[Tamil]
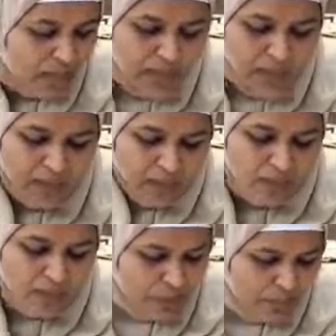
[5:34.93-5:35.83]

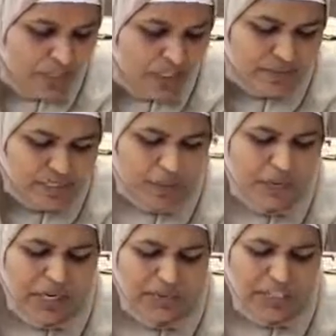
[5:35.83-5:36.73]
அத்தியாயம் ஒன்பது
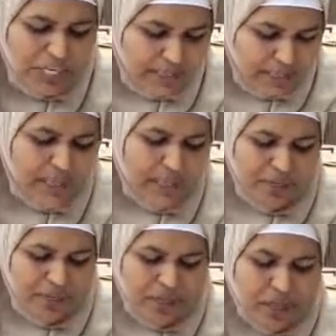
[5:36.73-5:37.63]
வசனம் இருபத்தி எட்டுல